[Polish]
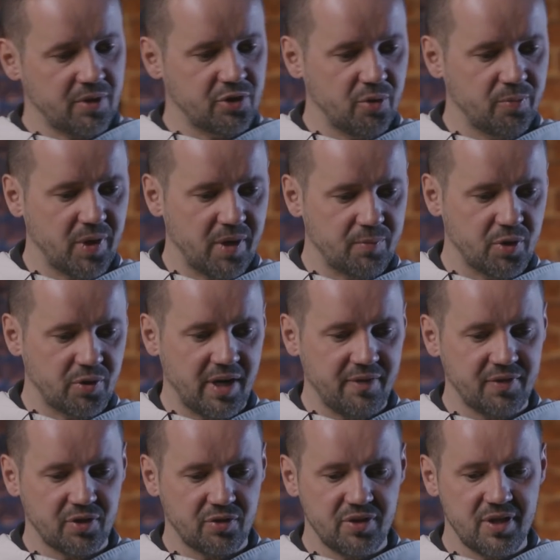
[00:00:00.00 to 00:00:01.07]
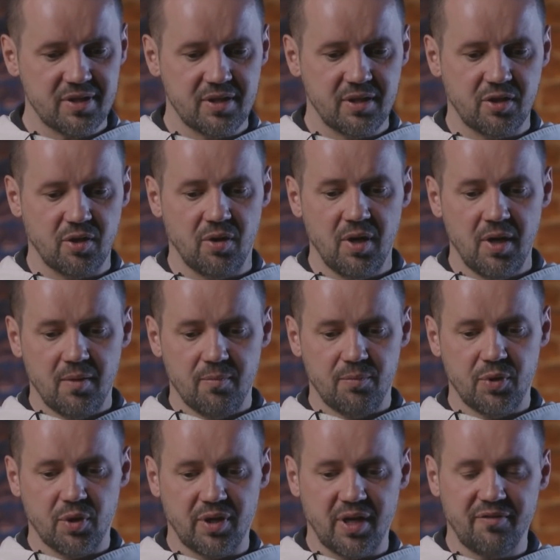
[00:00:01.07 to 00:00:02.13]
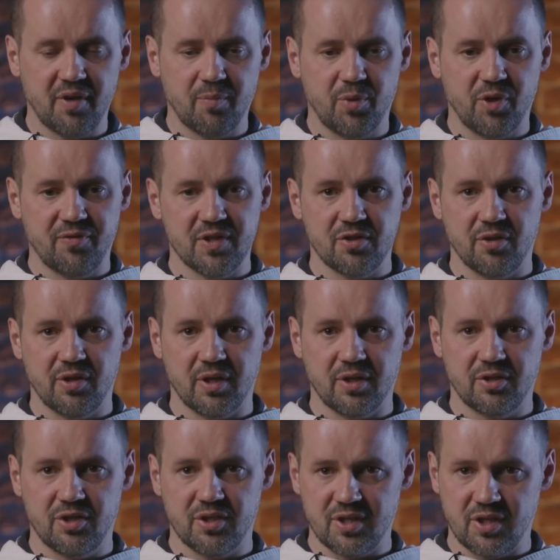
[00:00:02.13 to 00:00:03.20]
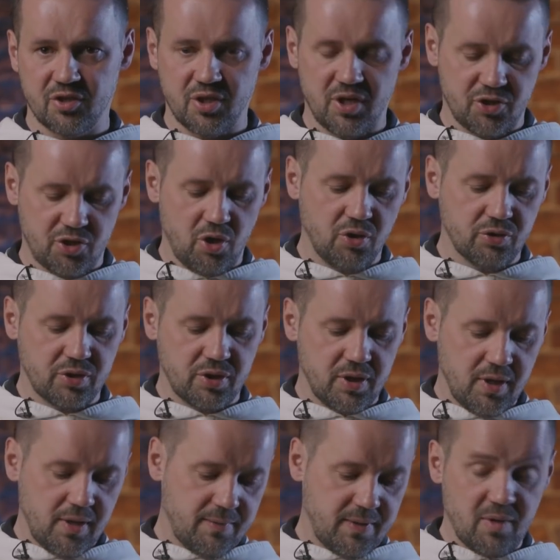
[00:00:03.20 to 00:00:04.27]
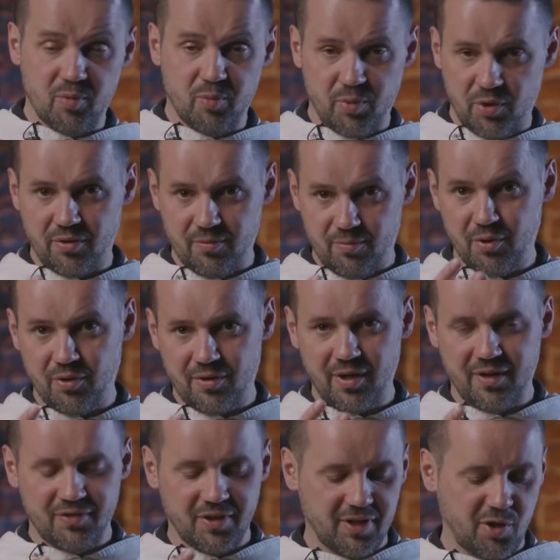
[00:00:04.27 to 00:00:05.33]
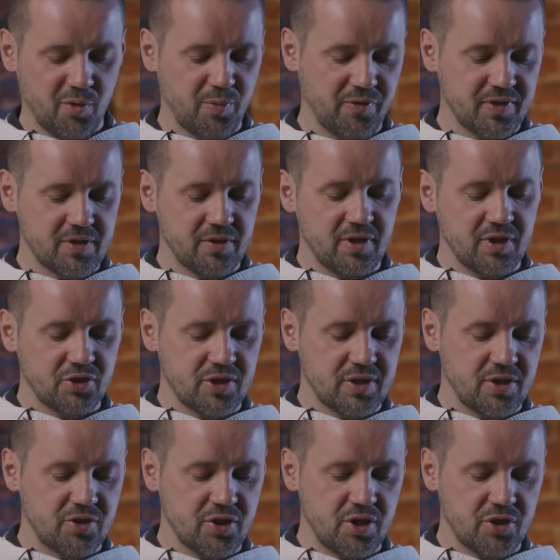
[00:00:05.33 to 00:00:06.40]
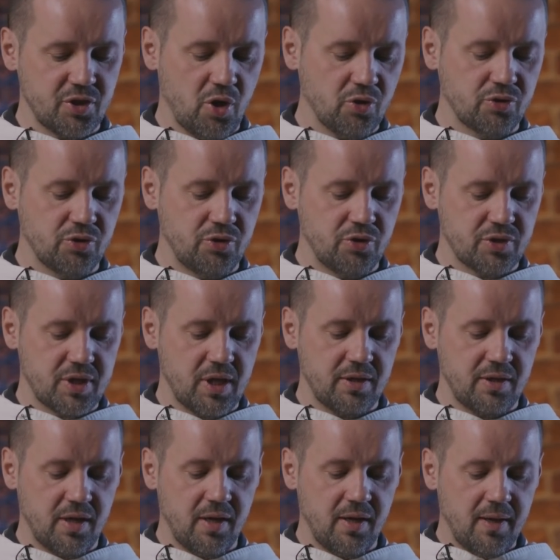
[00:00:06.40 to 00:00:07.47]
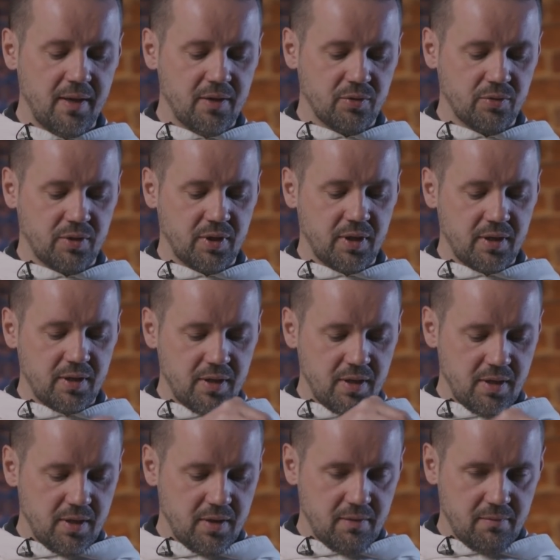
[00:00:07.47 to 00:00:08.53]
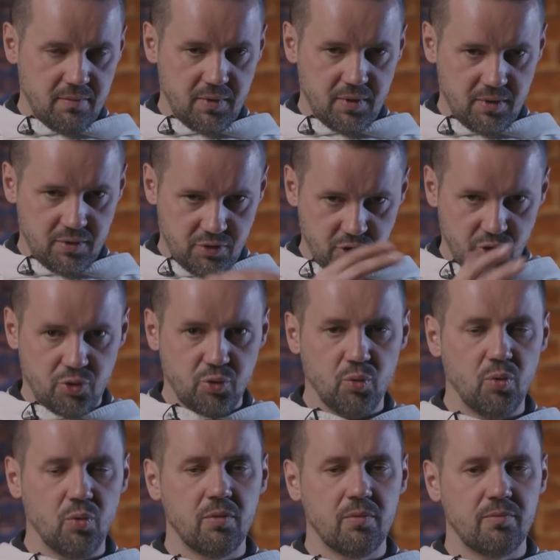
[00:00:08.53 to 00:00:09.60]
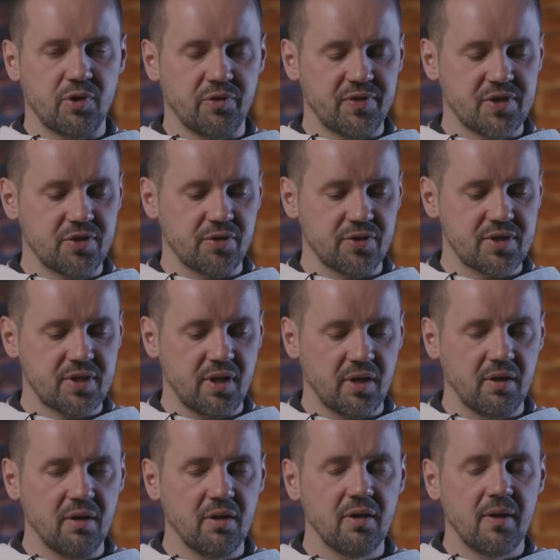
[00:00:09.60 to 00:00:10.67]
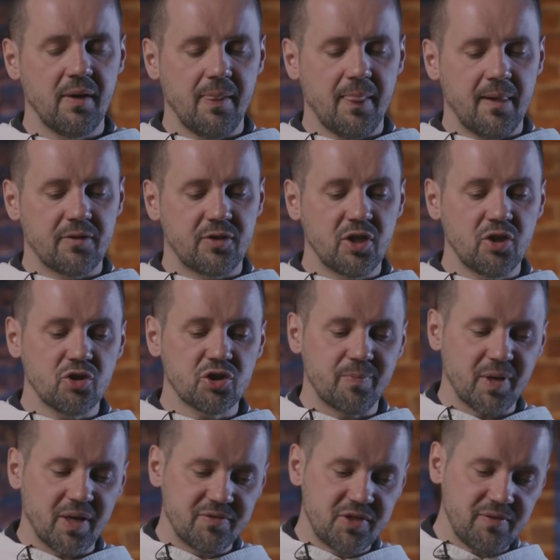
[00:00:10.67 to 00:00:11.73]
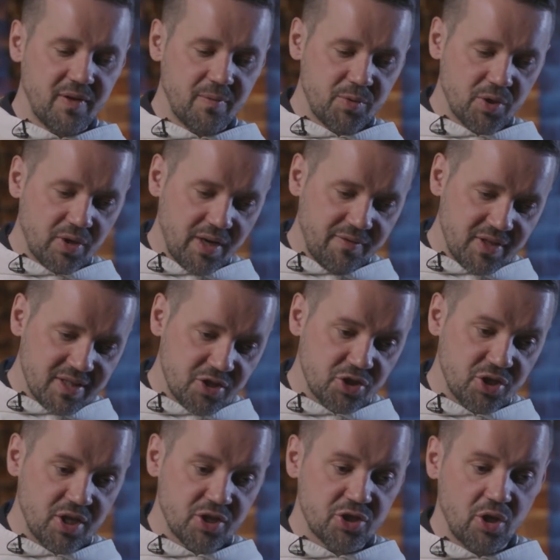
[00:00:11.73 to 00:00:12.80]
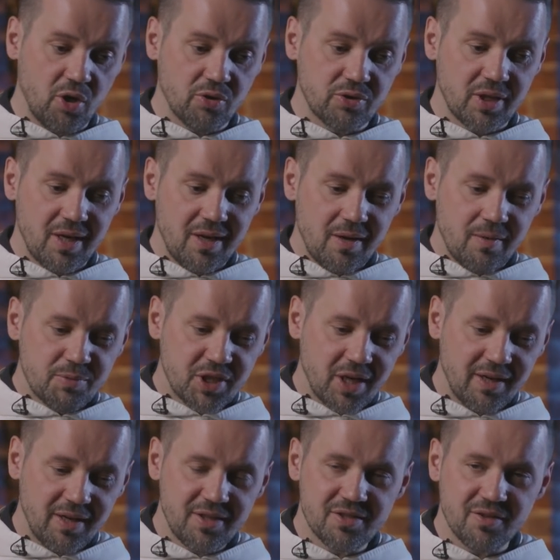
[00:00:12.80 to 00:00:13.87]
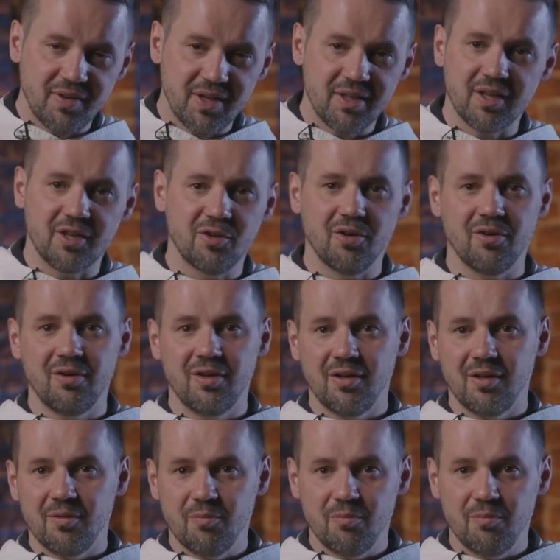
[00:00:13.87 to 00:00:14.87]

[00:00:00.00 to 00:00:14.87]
dobra biografia to nie jest tylko biografia profesora, gdzie zaczyna się od, dajmy biografia takiego profesora, że zaczyna się od dostania tutaj y, tytułu profesorskiego, tylko że prawdziwa biografia zaczyna się od przeanalizowania jego